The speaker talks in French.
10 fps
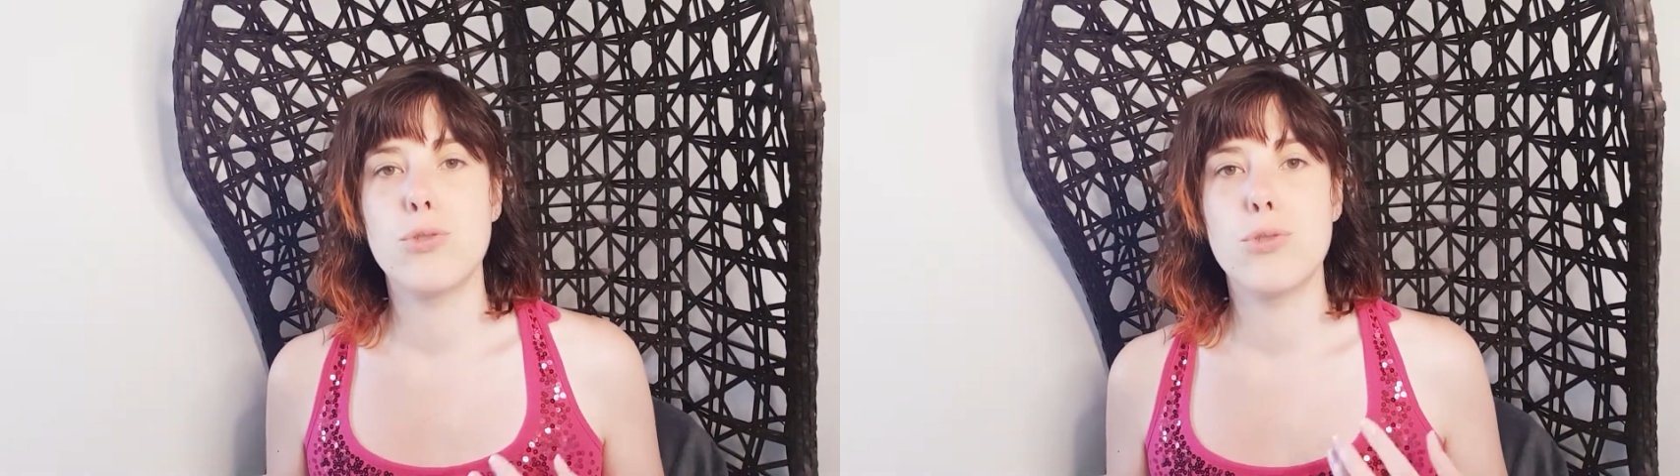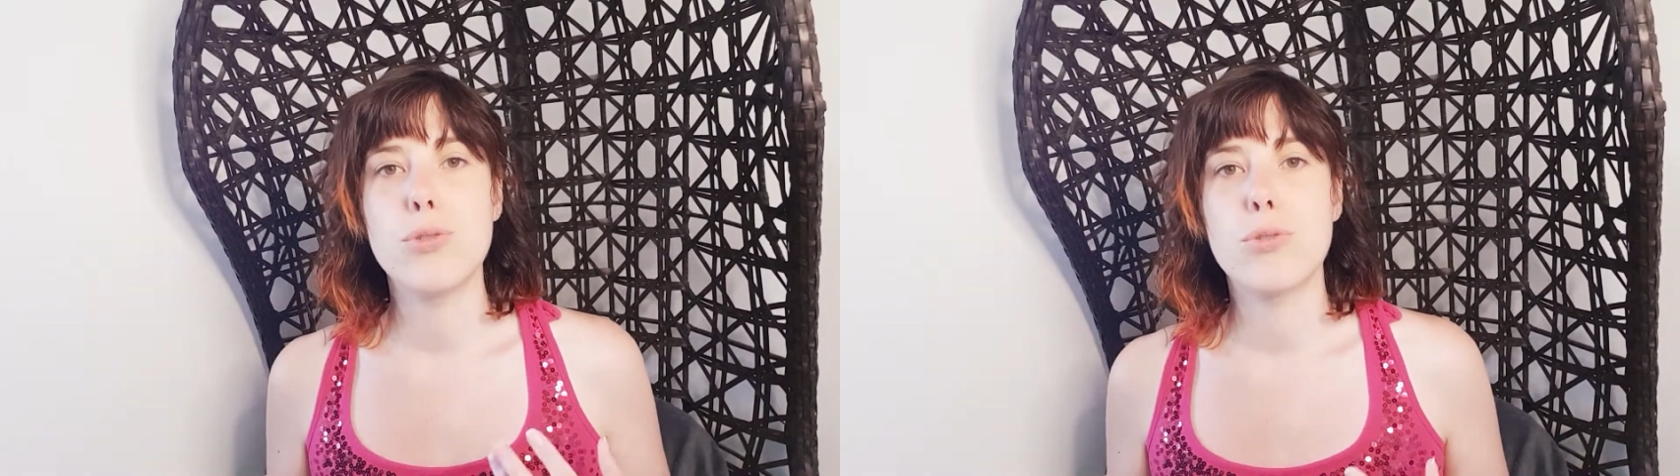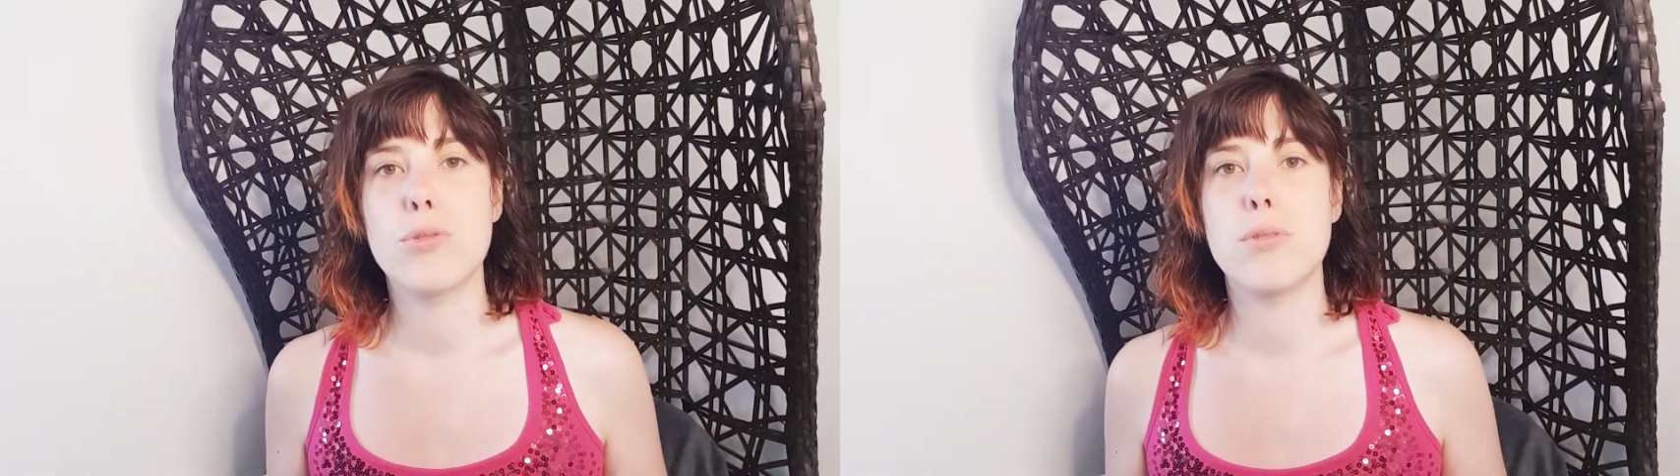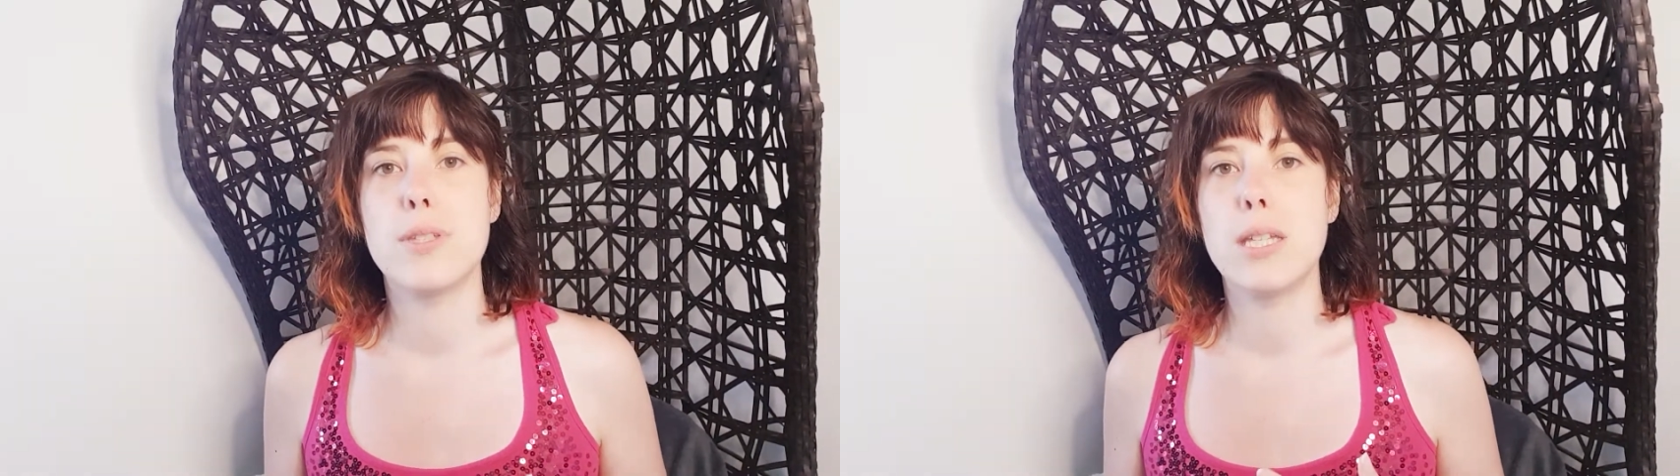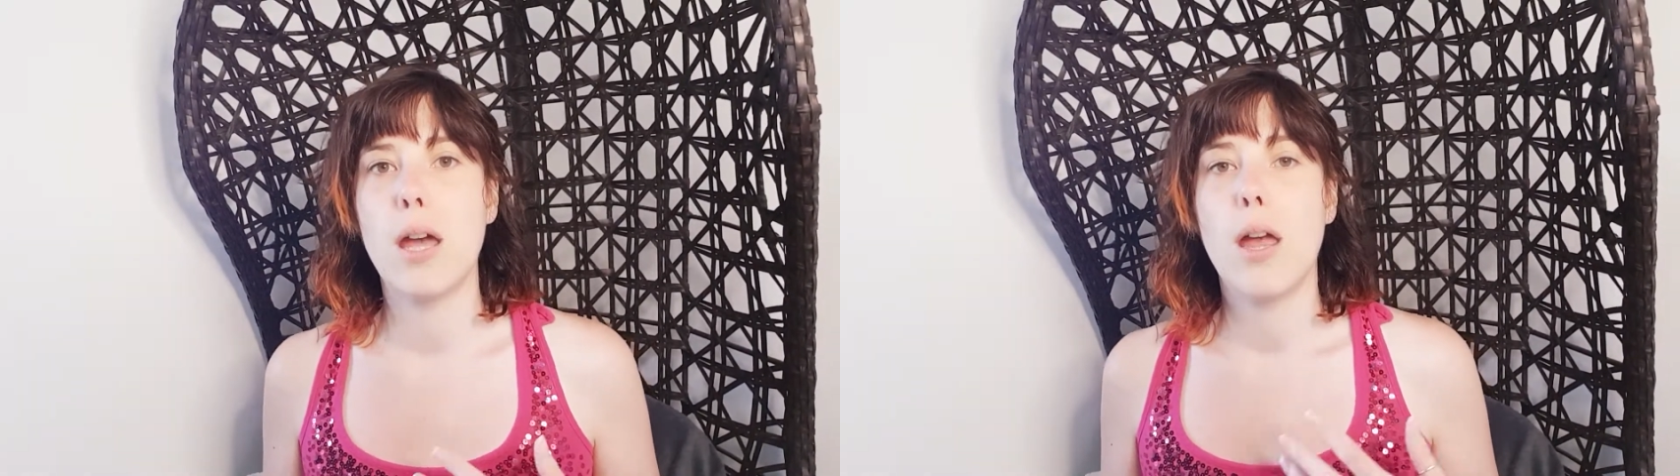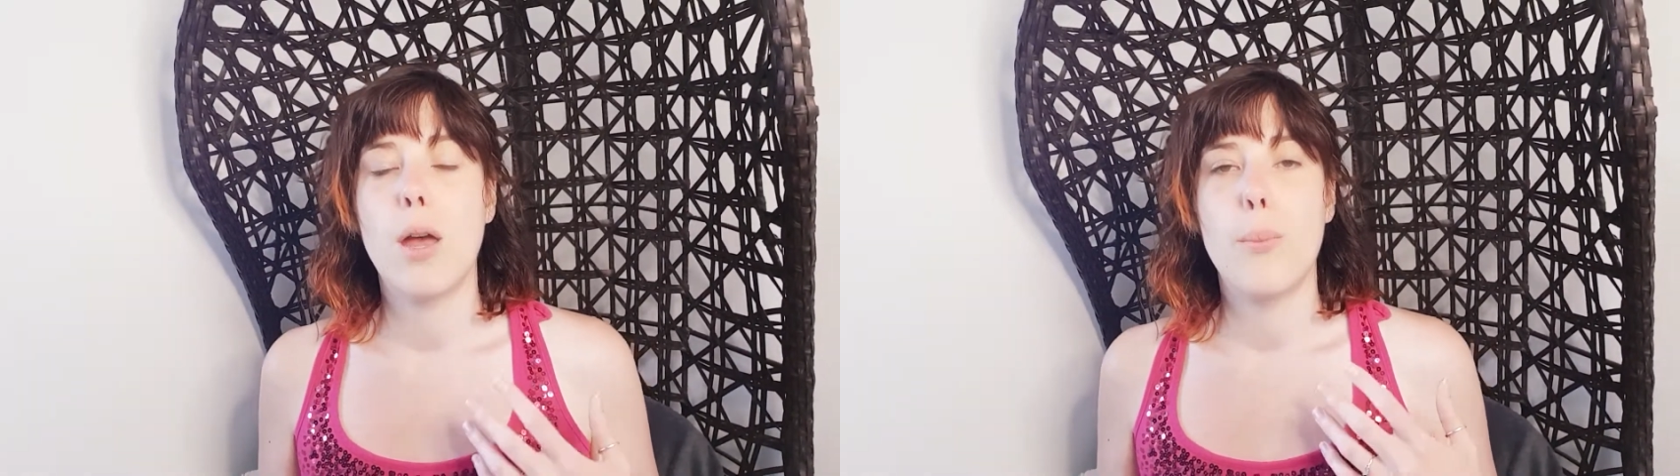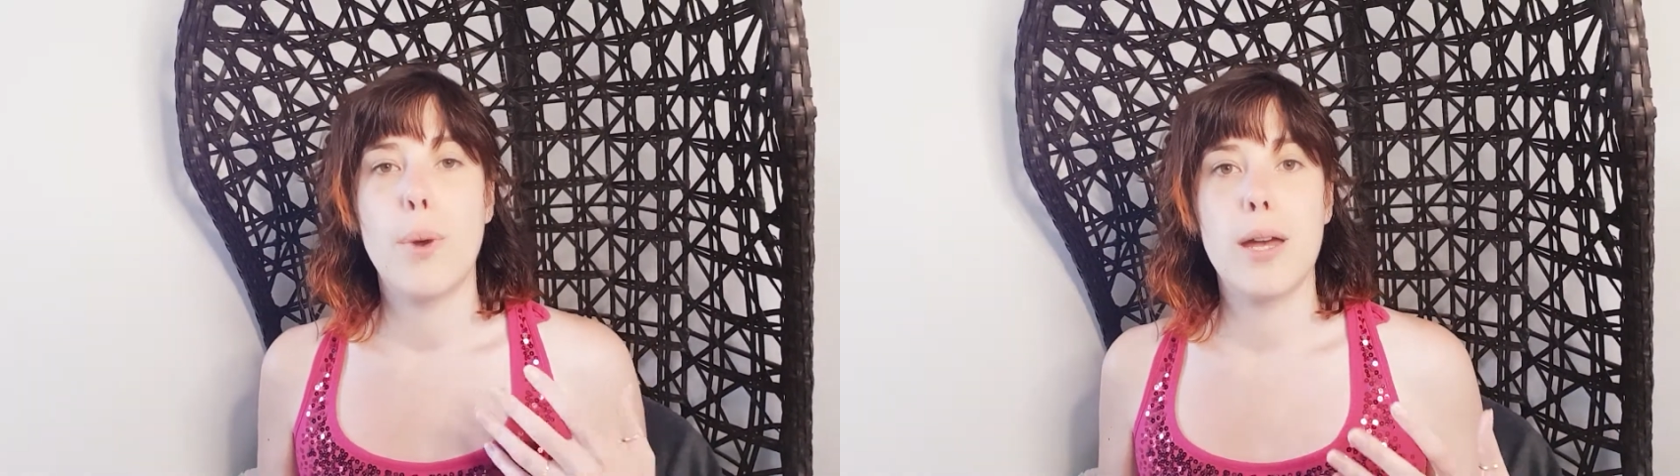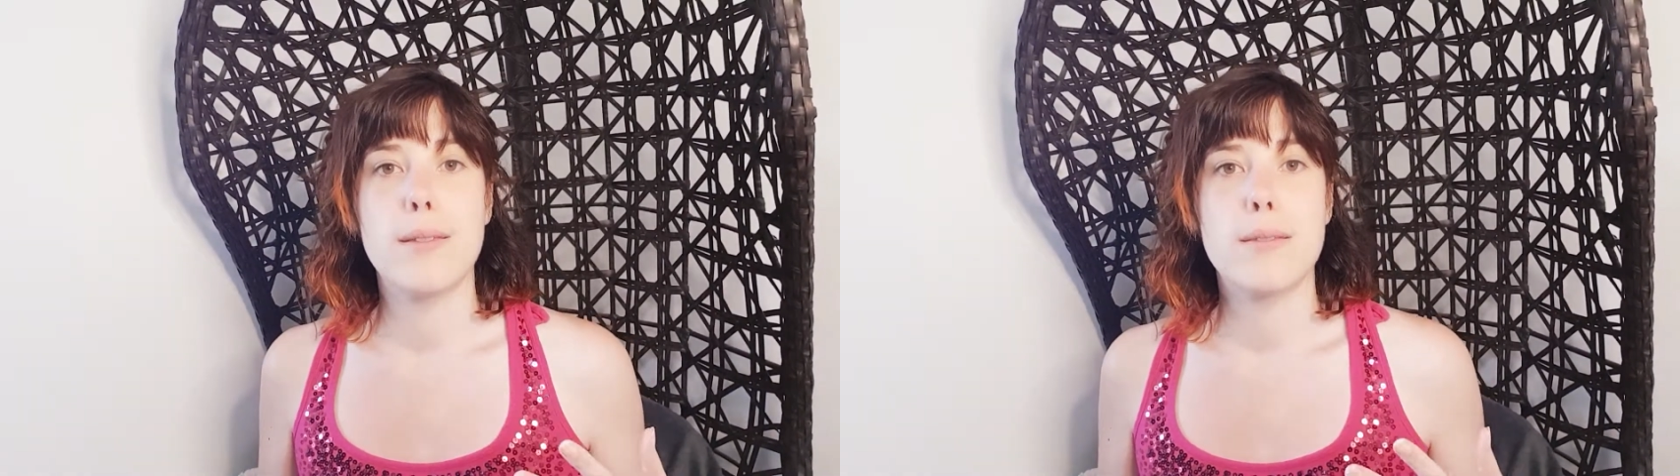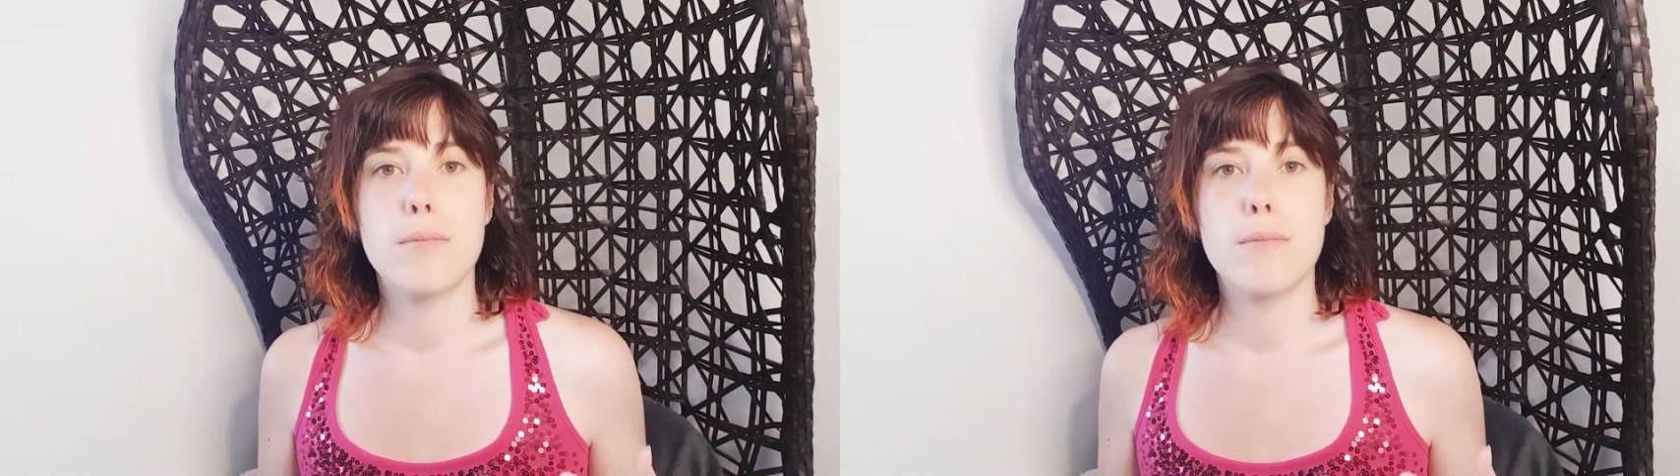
juste se dire, bah